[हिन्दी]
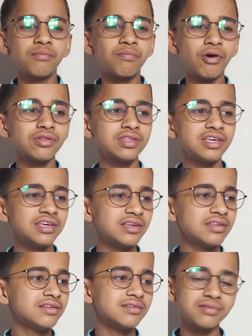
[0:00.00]
बहुत
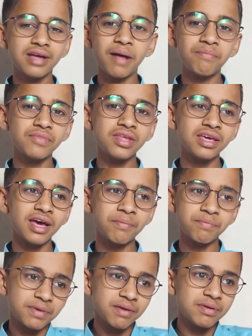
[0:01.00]
ही आपने
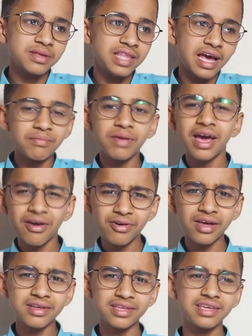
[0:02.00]
आपके भी ध्यान में आया
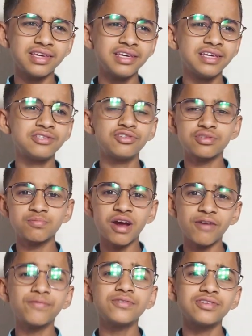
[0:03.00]
होगा कि जो
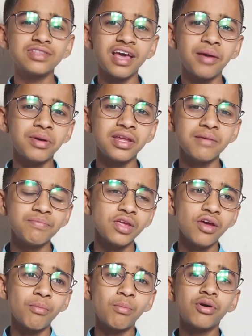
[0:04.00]
स्मार्टफोन्स होते हैं हमारे
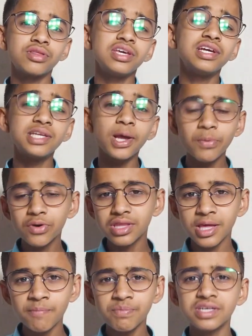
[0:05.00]
बहुत ही हीटअप
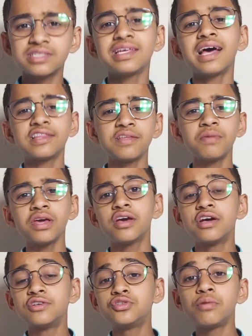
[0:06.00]
होते हैं साथ ही में
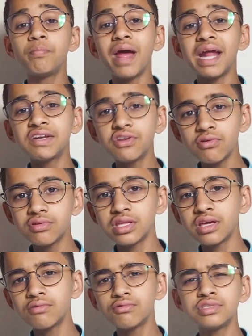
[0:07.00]
जो बैटरी
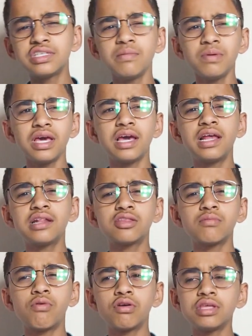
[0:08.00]
होती है उसकी भी
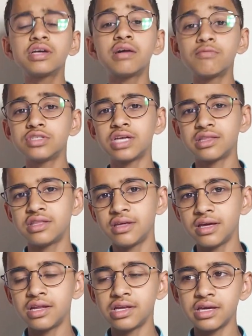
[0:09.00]
हेल्थ बहुत ही कम हो जाती
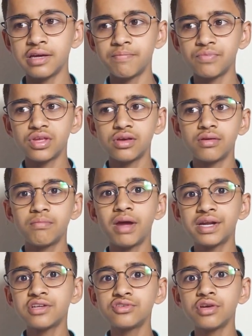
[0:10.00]
है यानी कि
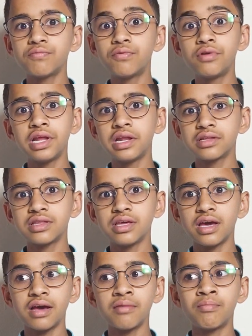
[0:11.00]
बैटरी जो है फूलने लगती है
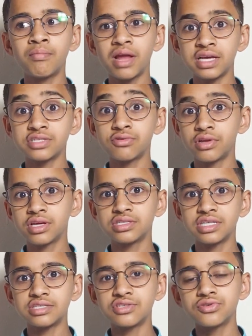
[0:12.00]
या ब्लास्ट होने के
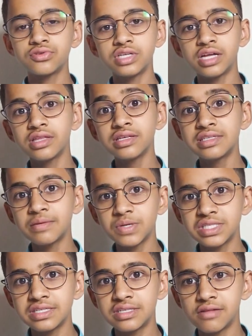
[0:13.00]
चांसेस हो जाते हैं
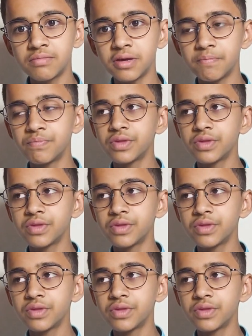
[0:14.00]
समर सीज़न में